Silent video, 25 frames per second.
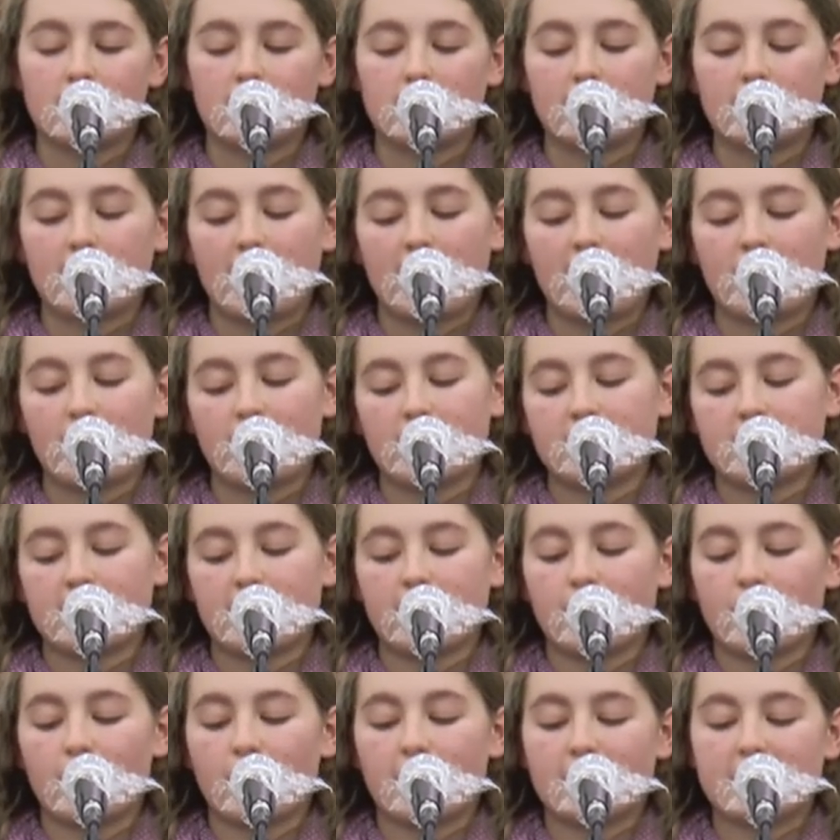Da hört
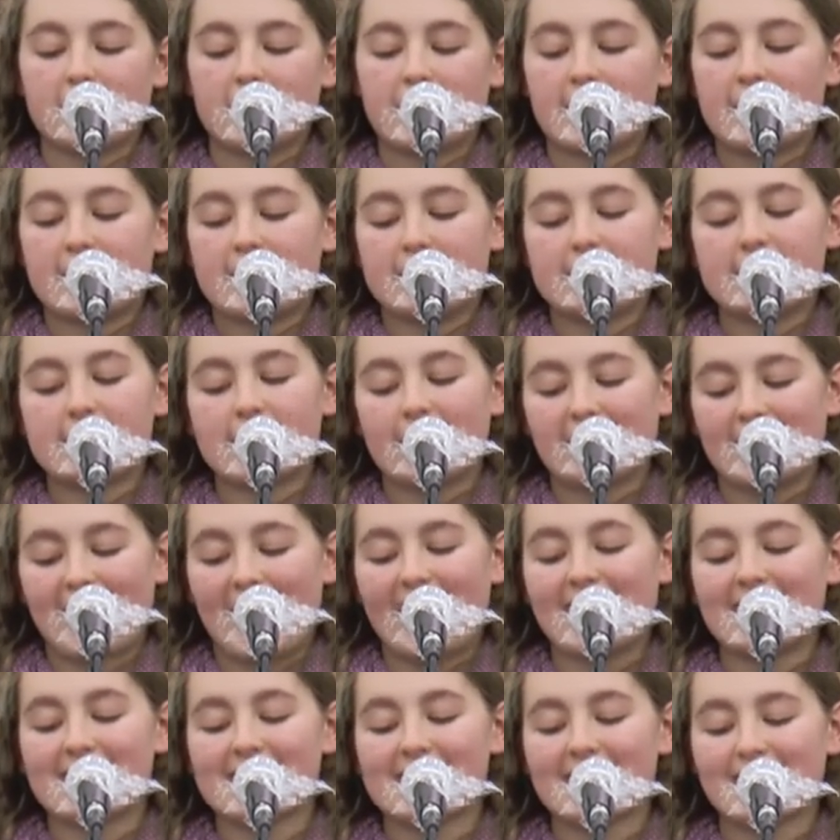er Worte, er ist ein
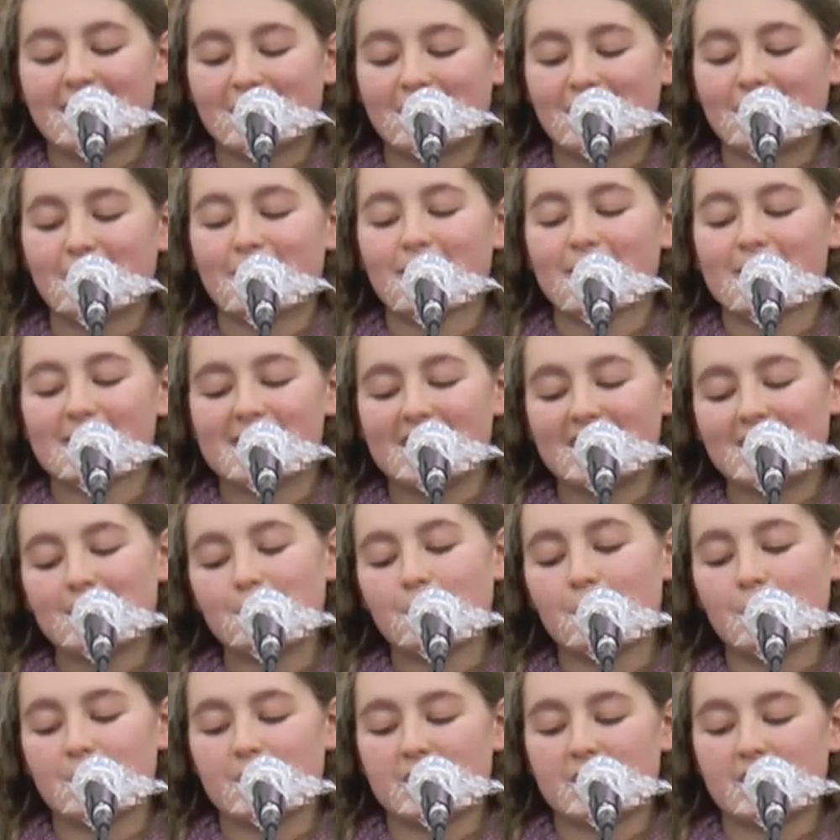Einzelstück, sie
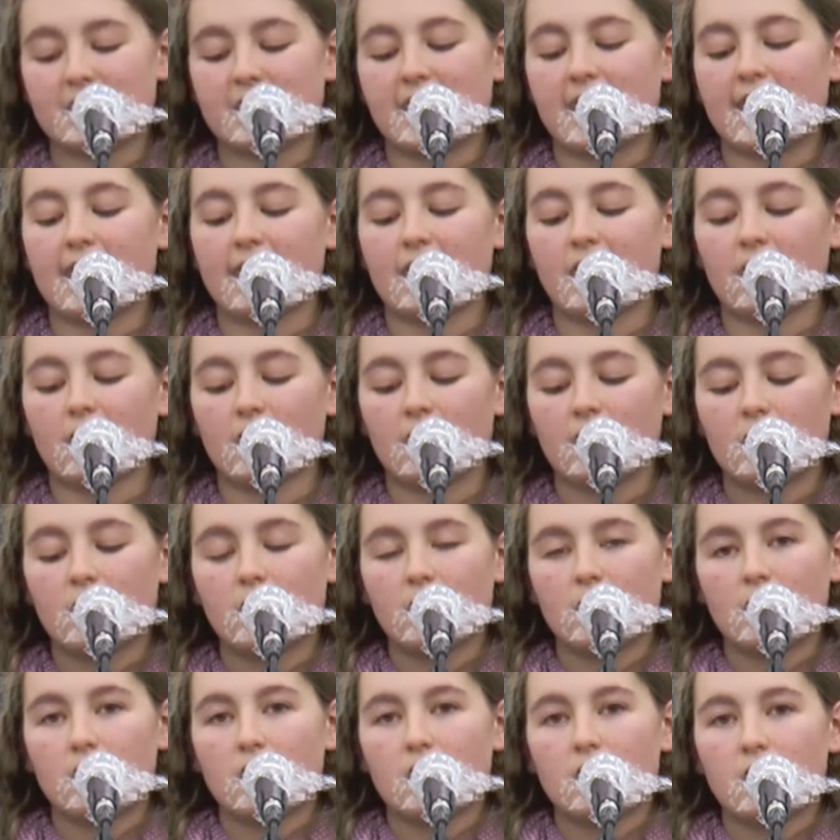spürt die Schläge.
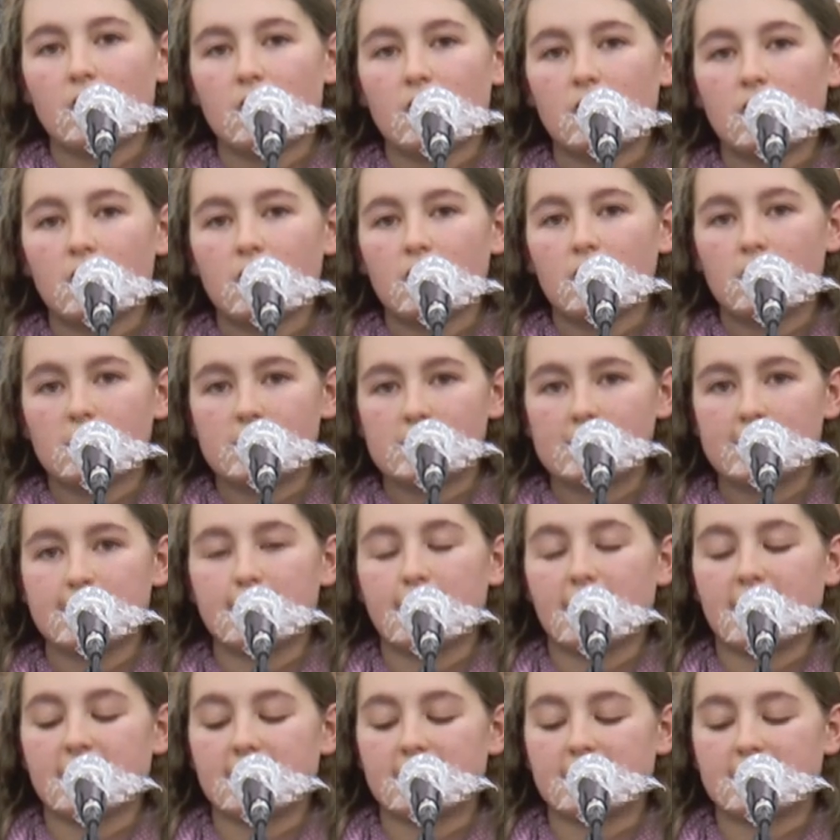Sie
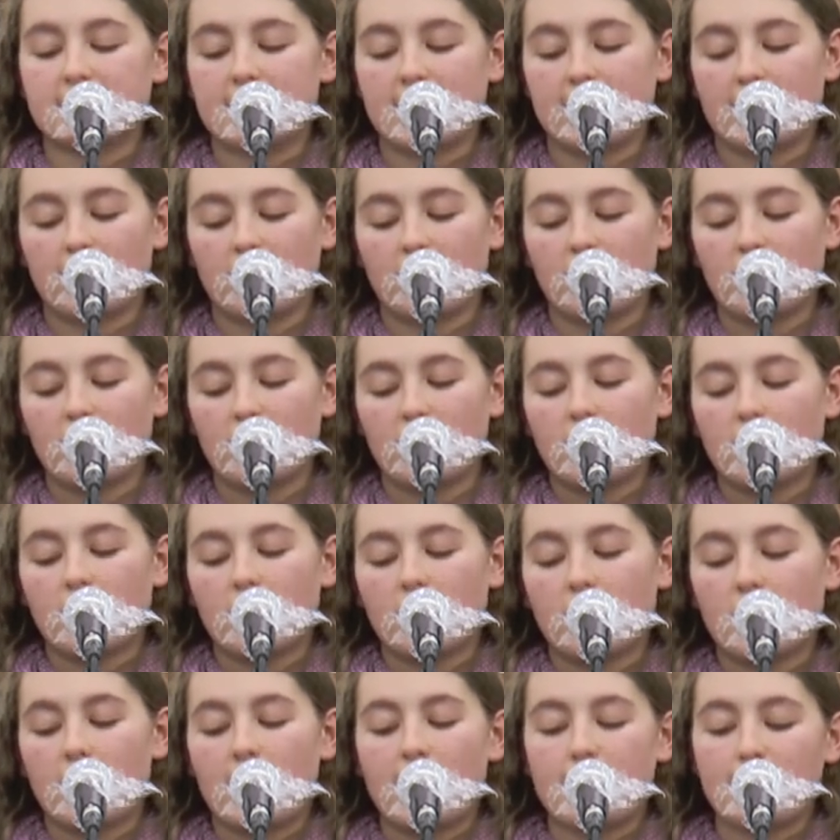macht ihr Ding,
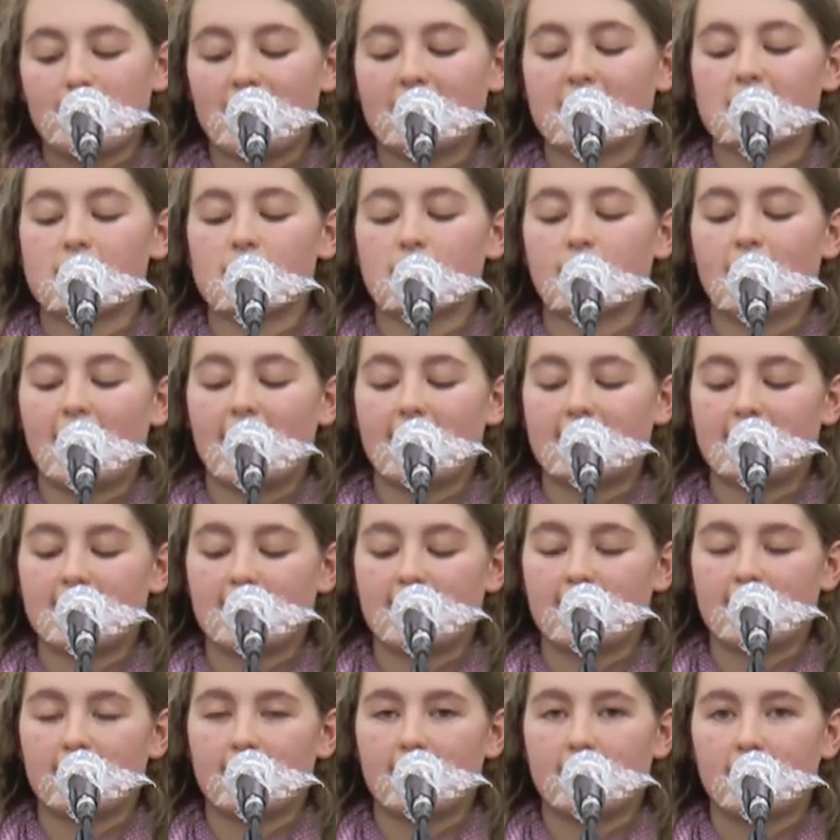er macht so
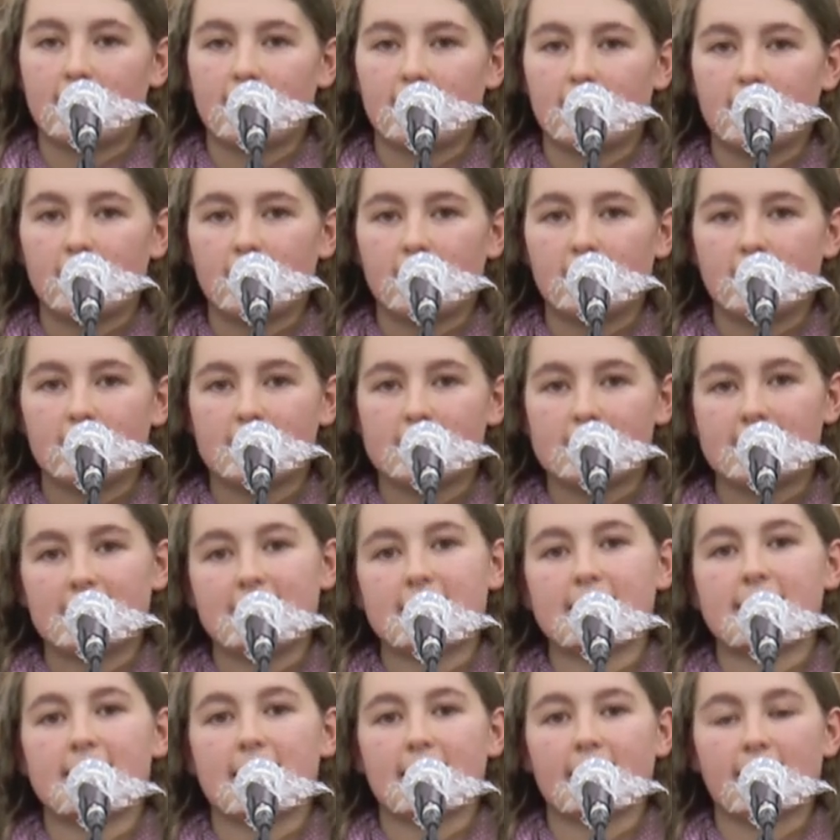weiter. Sie
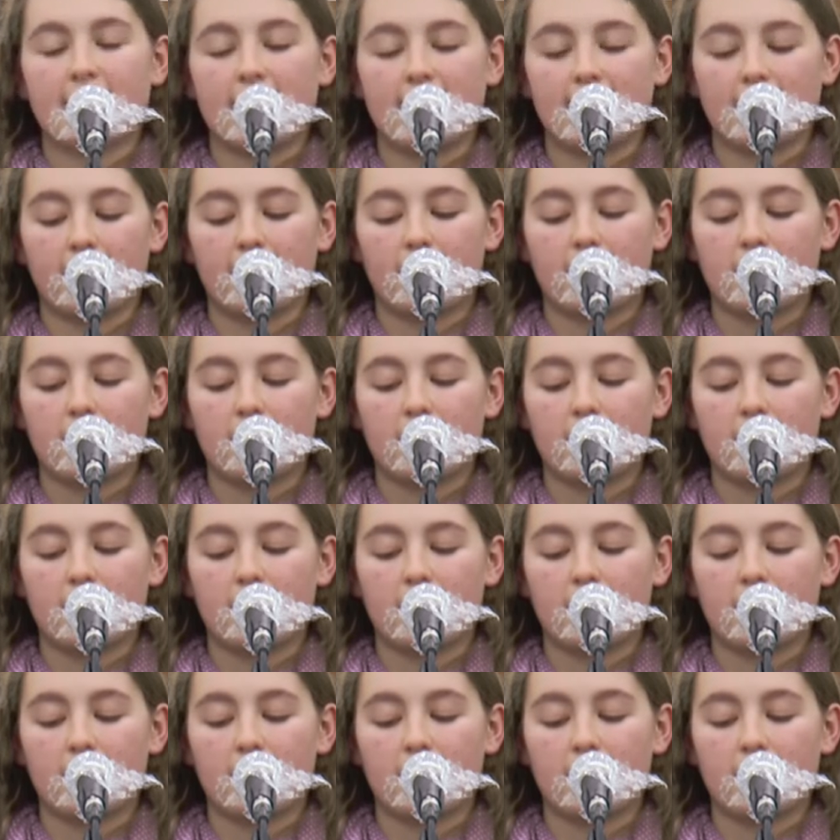ist der King.